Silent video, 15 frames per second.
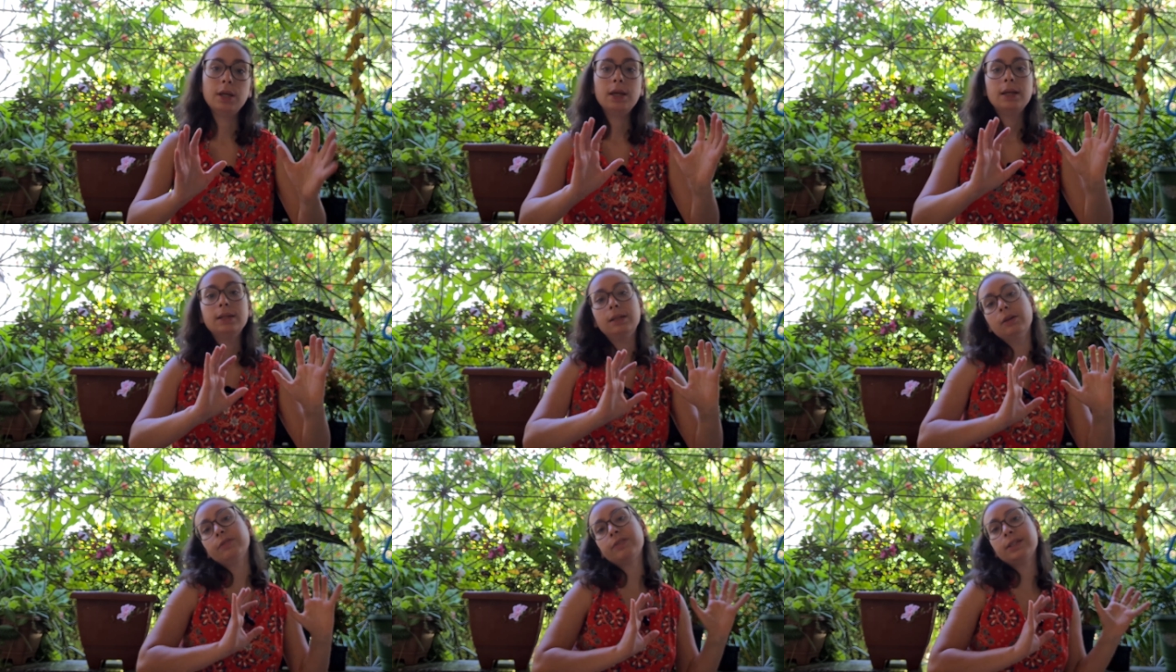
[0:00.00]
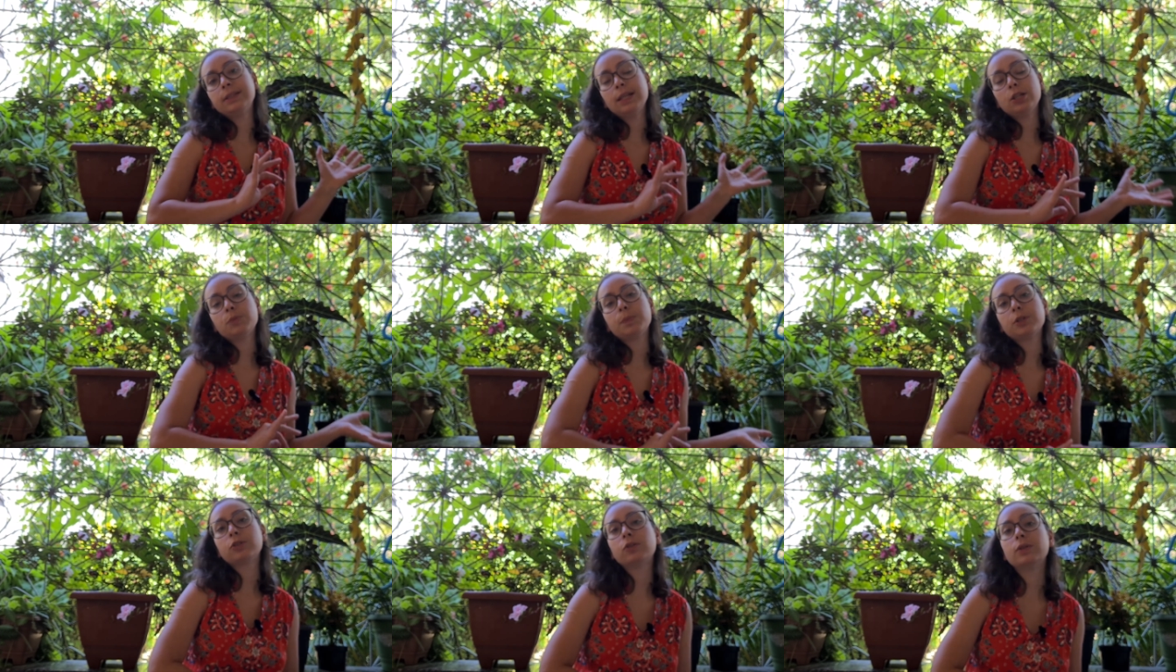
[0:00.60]
Não fazer as
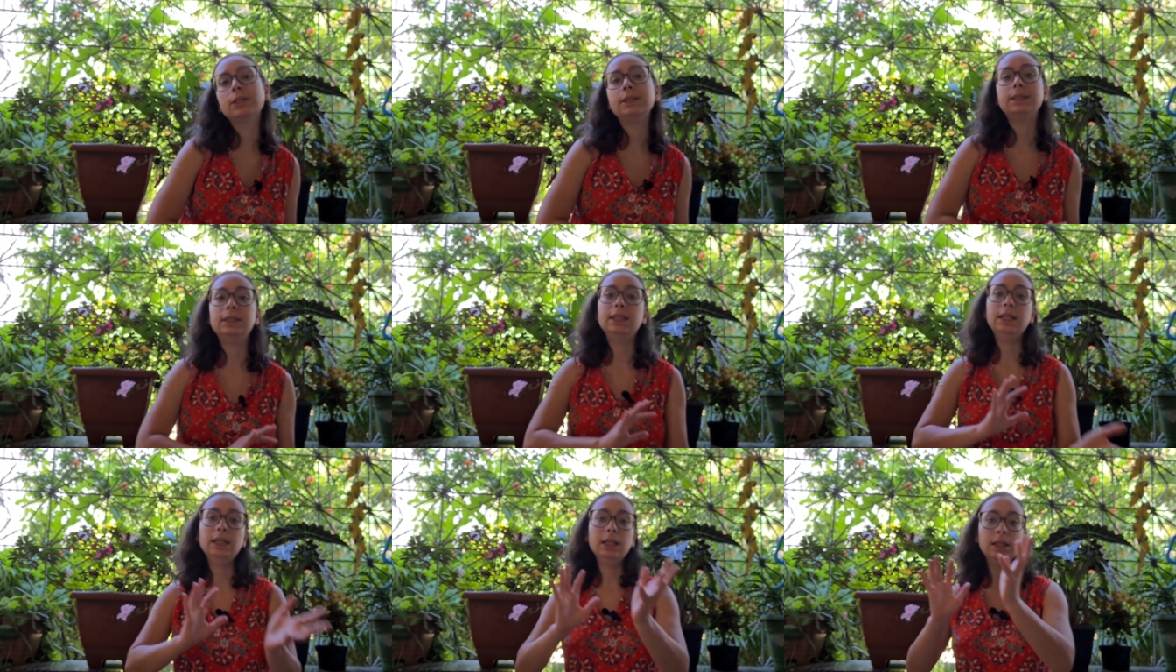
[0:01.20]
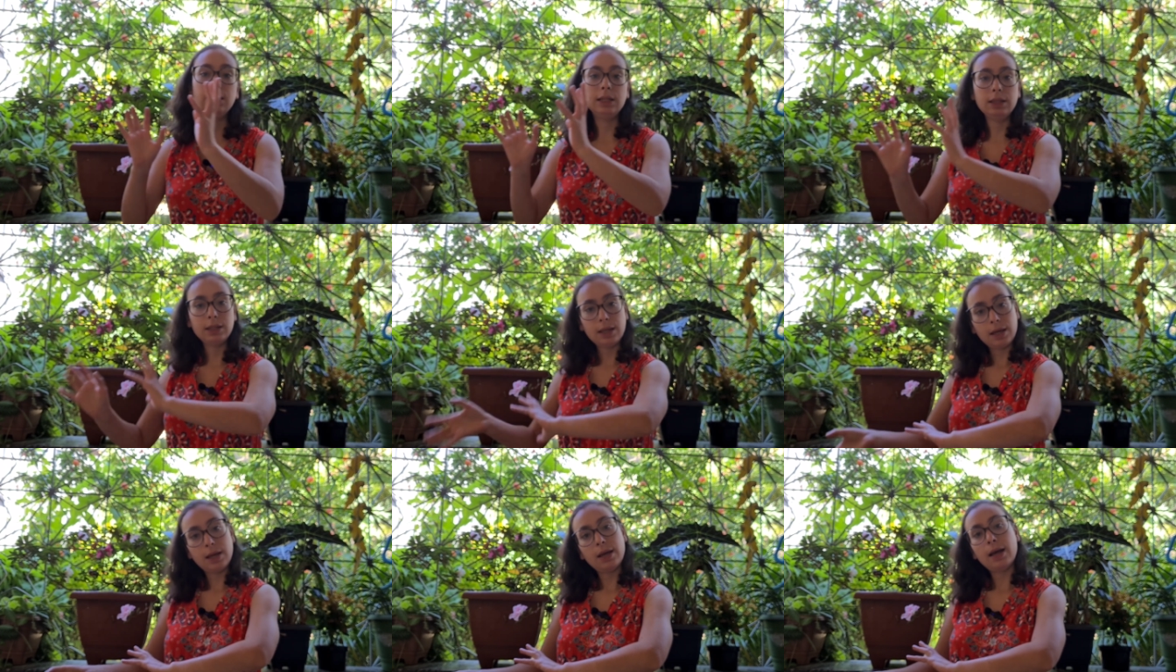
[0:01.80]
pessoas irem
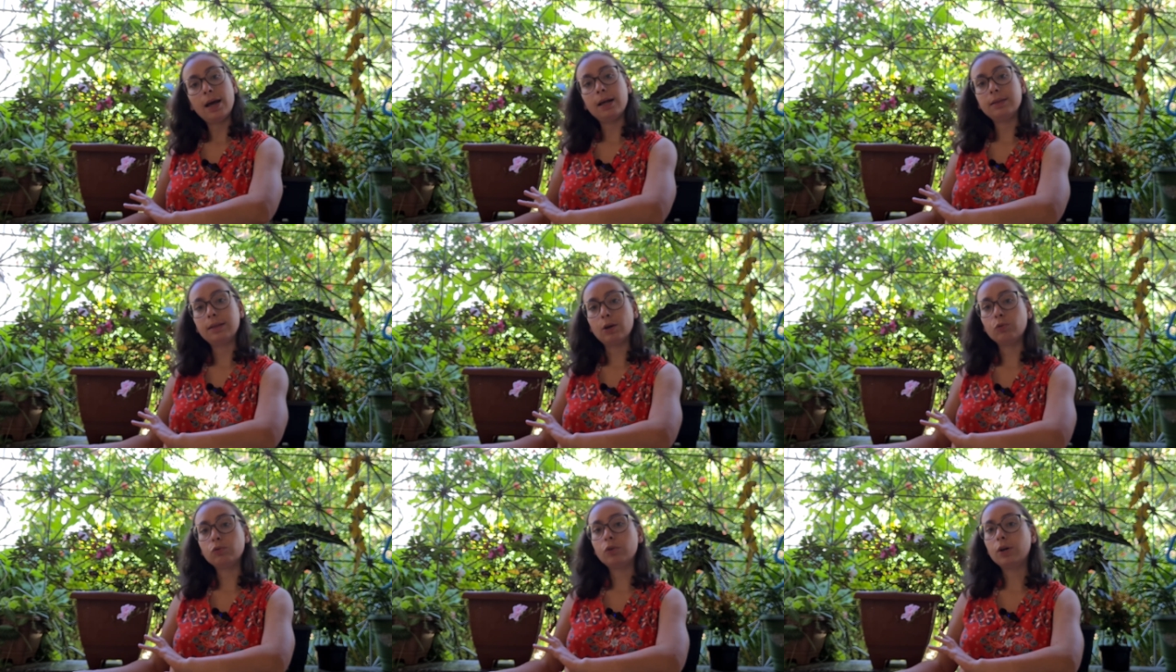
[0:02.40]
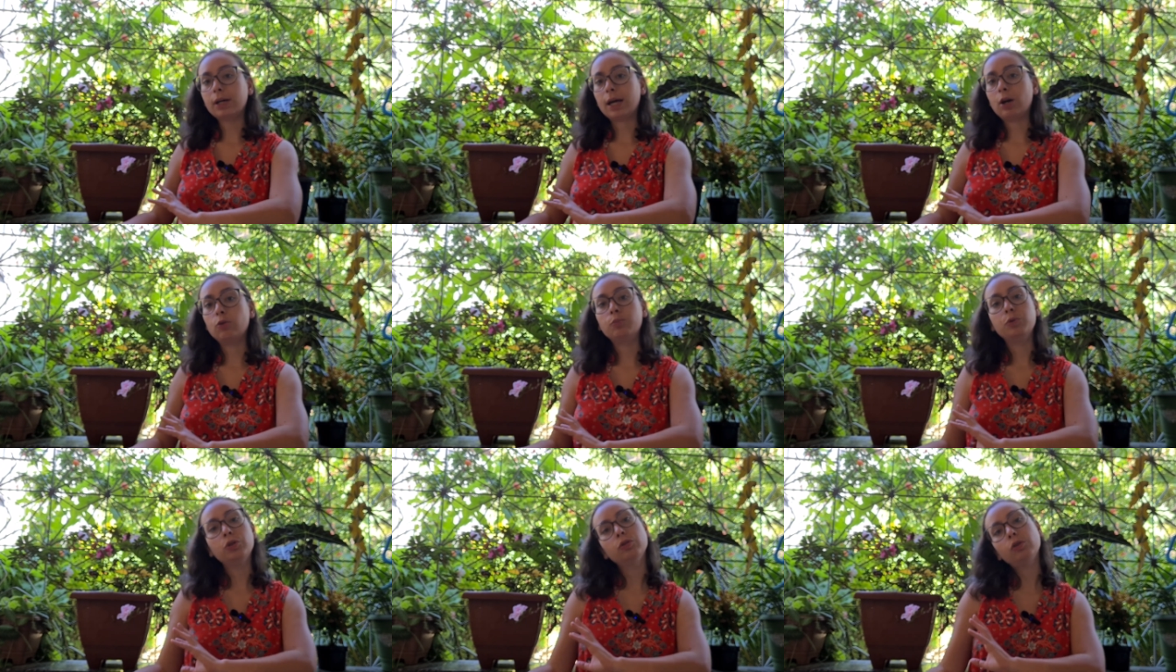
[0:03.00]
até um local
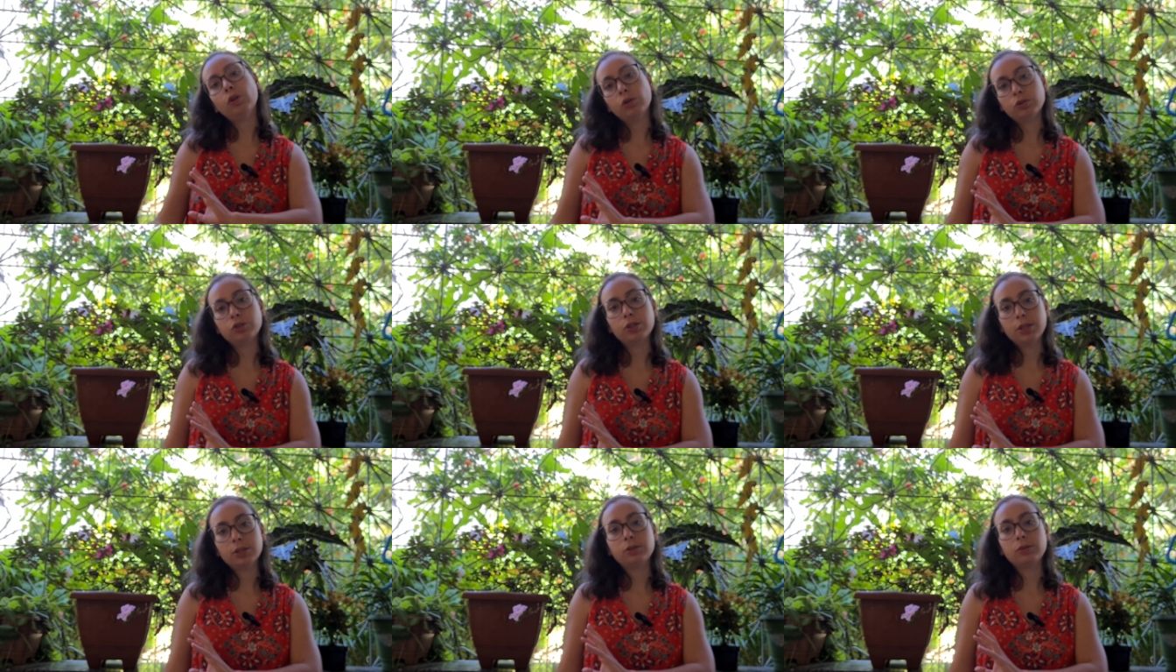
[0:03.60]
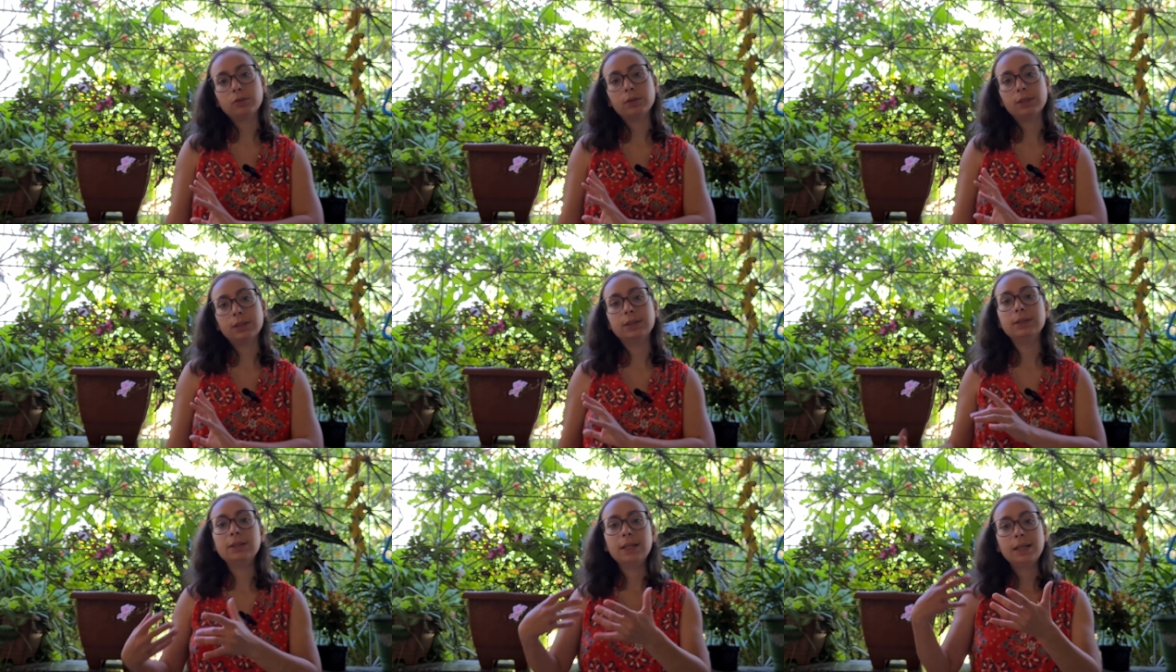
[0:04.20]
muito longe da
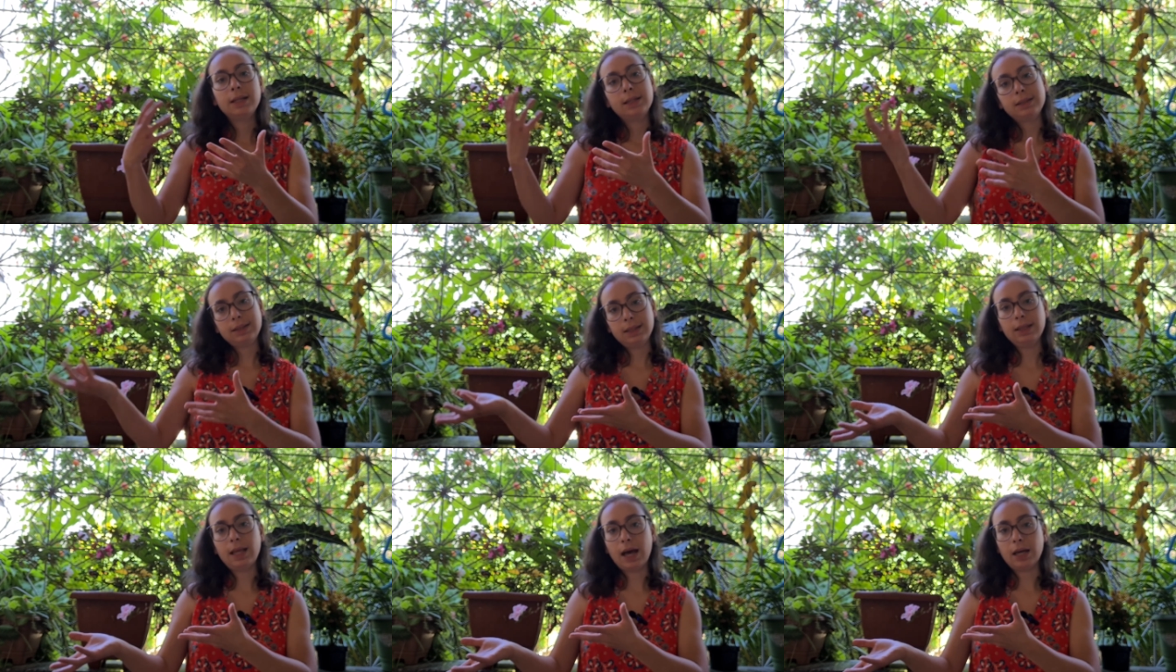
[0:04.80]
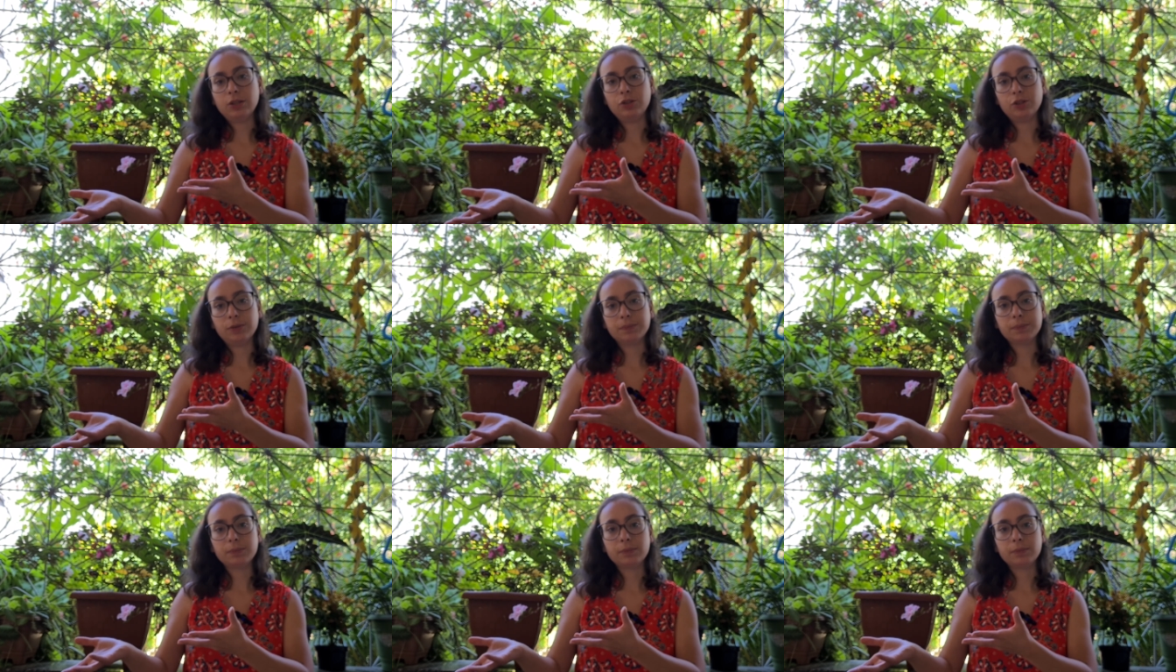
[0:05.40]
sua cidade,